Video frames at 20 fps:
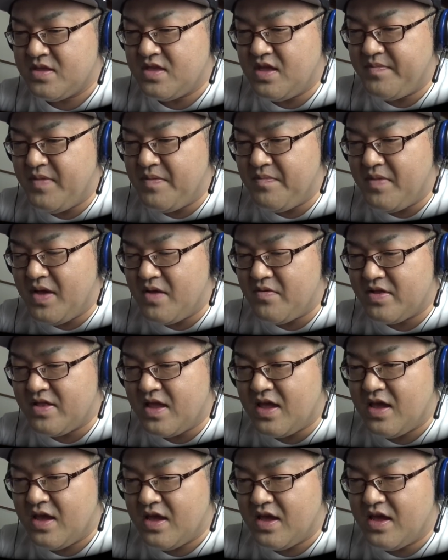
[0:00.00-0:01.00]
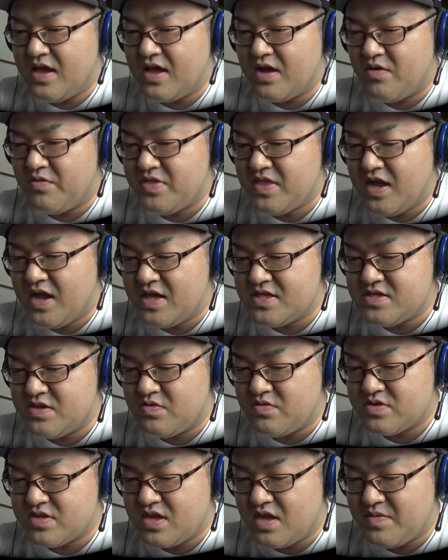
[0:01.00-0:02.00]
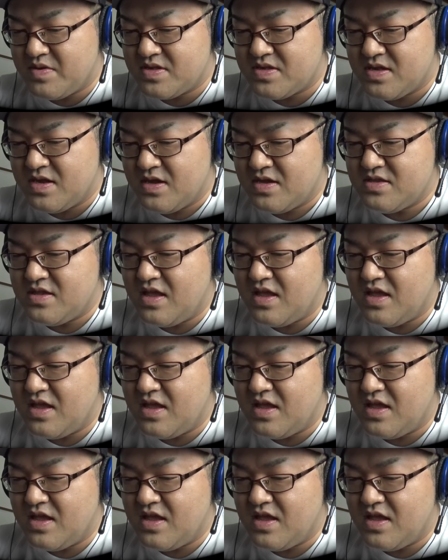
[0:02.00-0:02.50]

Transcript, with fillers: でメンバーはね、えー、こんな感じでございます。